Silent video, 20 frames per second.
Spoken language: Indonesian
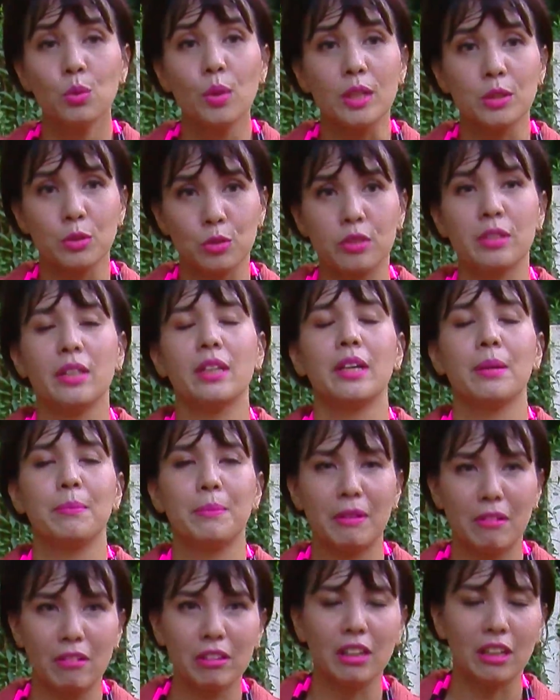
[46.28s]
dua suster yang
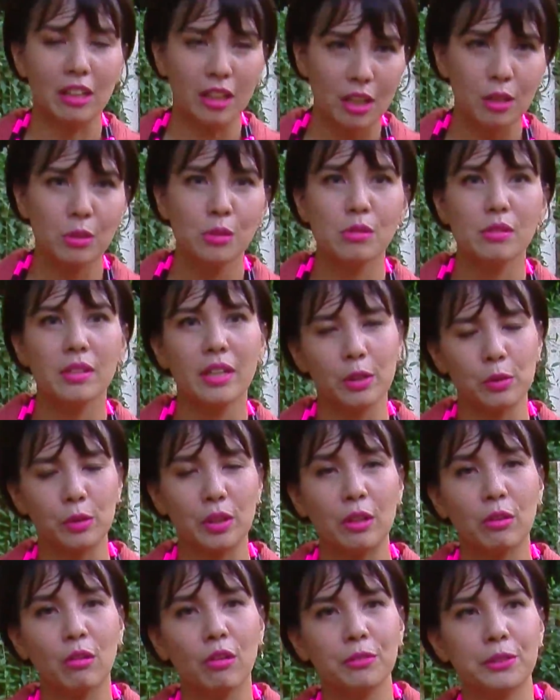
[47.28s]
merawat anak aku juga
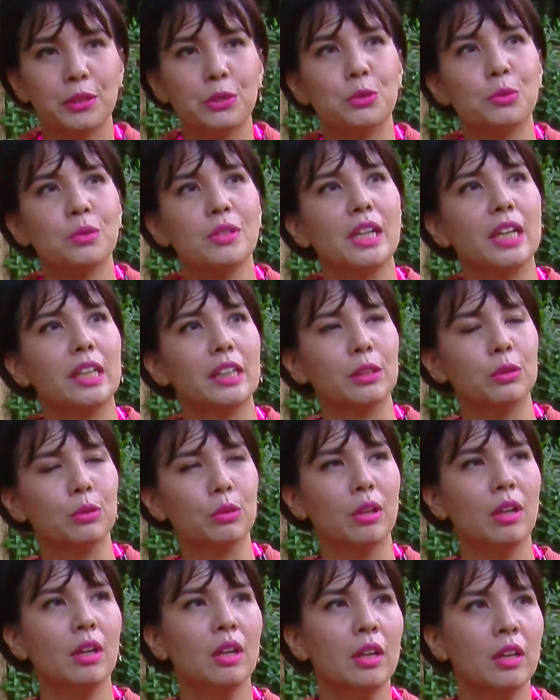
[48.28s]
ikutan COVID juga
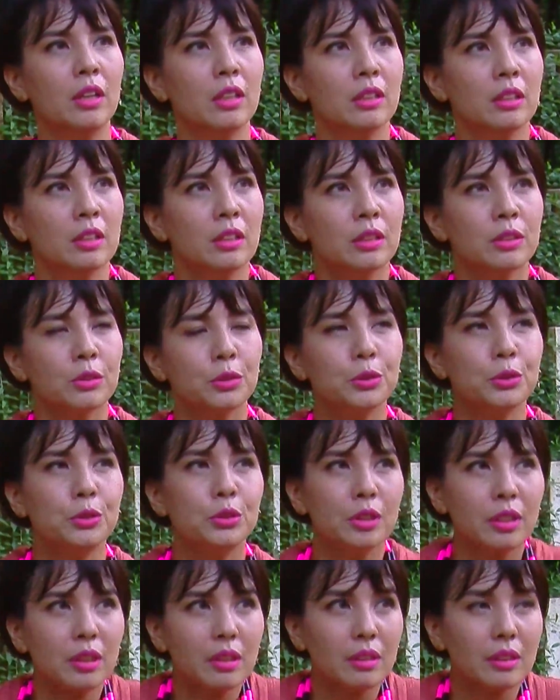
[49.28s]
gitu.
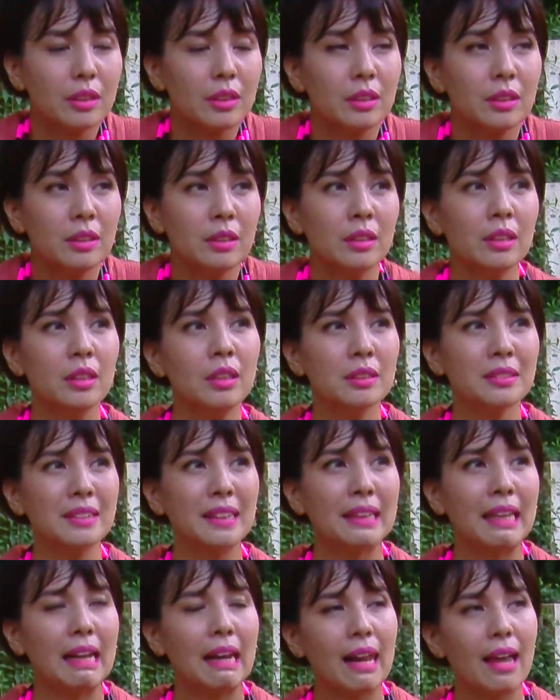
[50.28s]
Jujur eh,
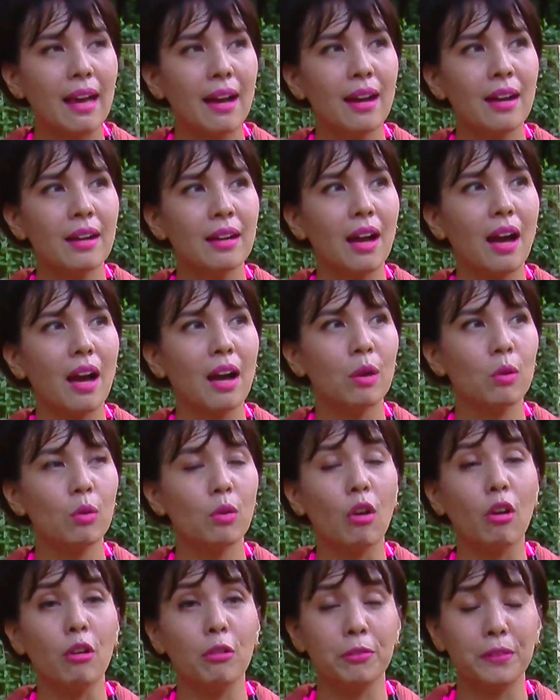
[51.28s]
setelah
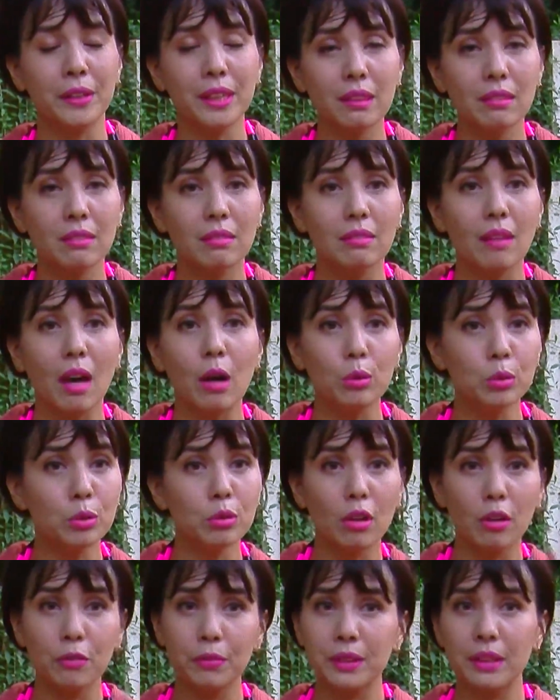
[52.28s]
aku COVID, aku
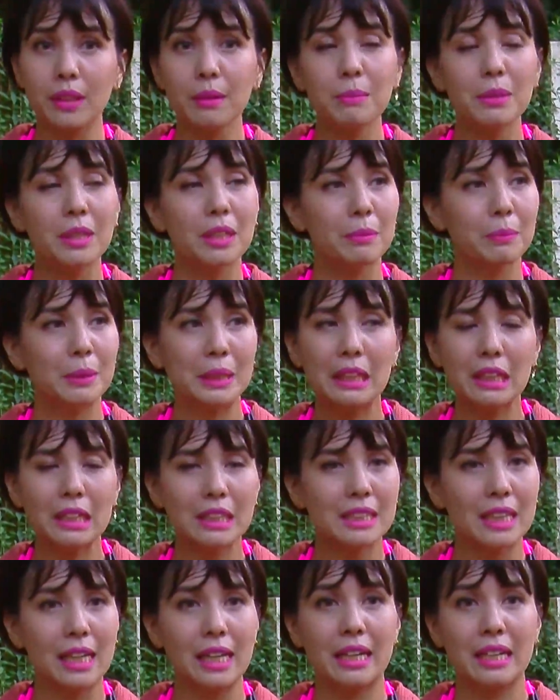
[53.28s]
tuh COVID-nya benar-benar
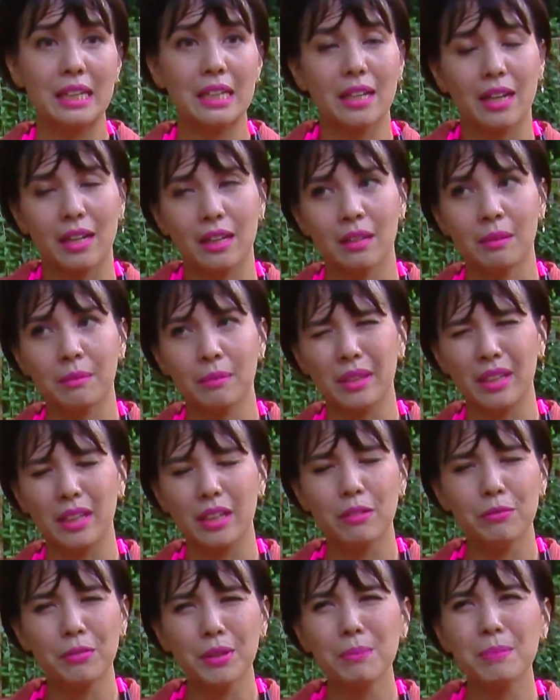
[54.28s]
gejala ringan,
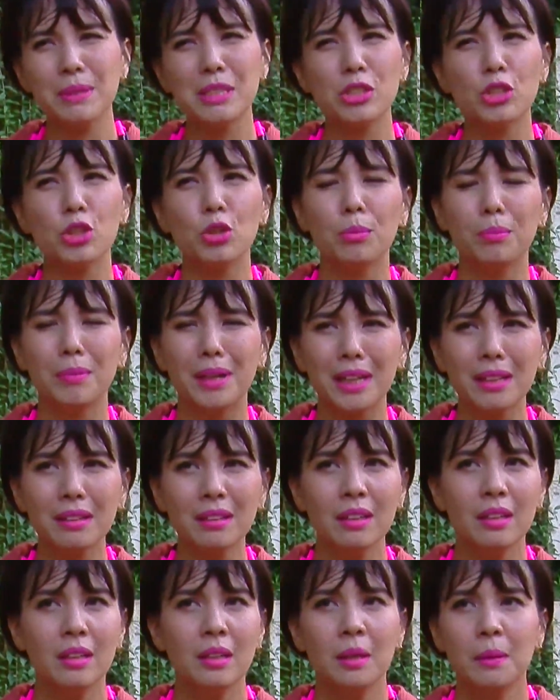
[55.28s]
even penciuman
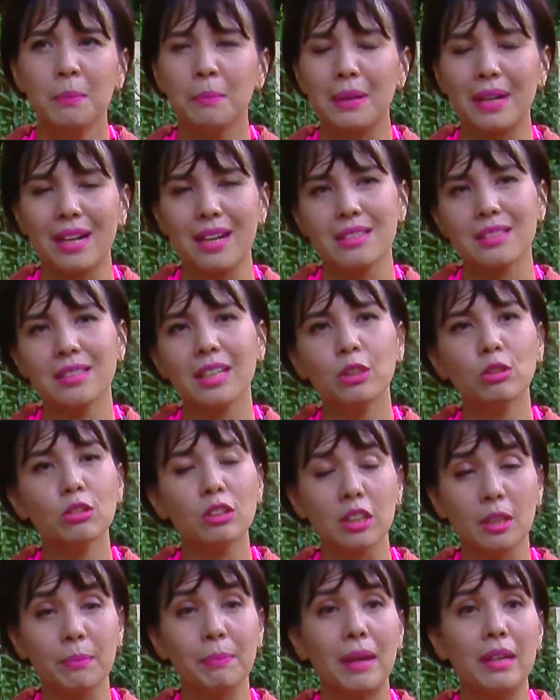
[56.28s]
perasa itu
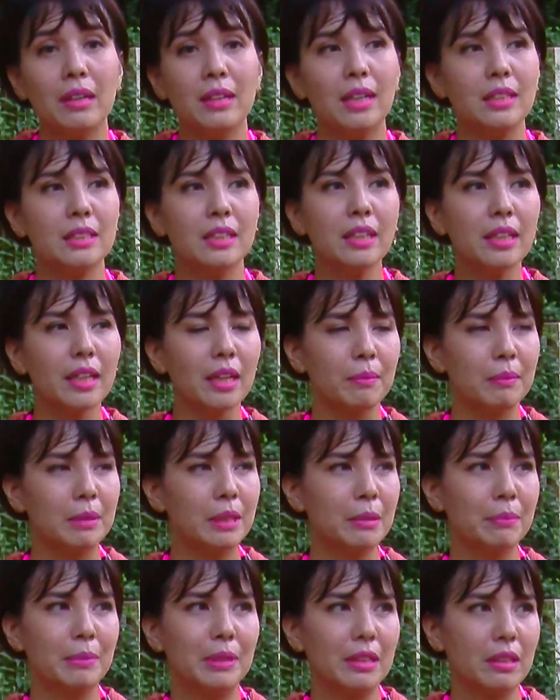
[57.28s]
tetap ada jadi kayak
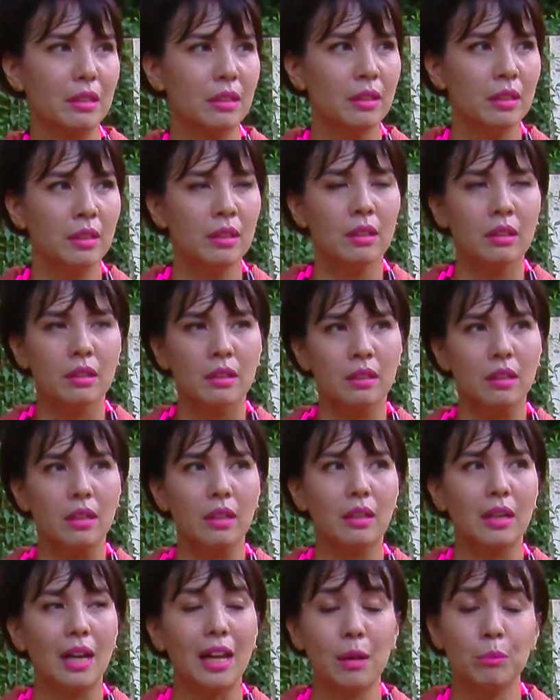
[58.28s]
benar-benar
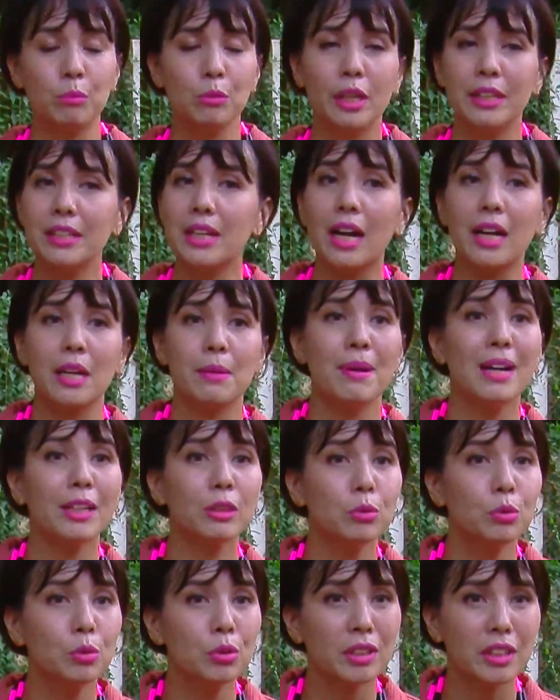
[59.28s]
uh, alhamdulillahnya nggak ada
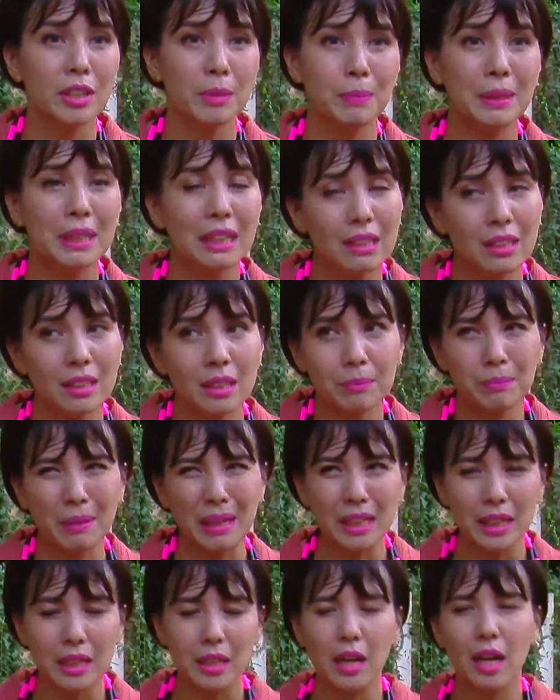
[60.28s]
batu, nggak ada pilek
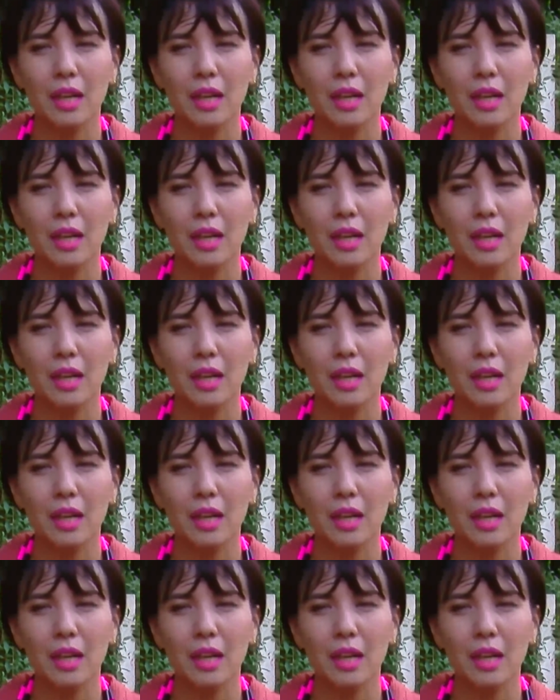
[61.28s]
paling ada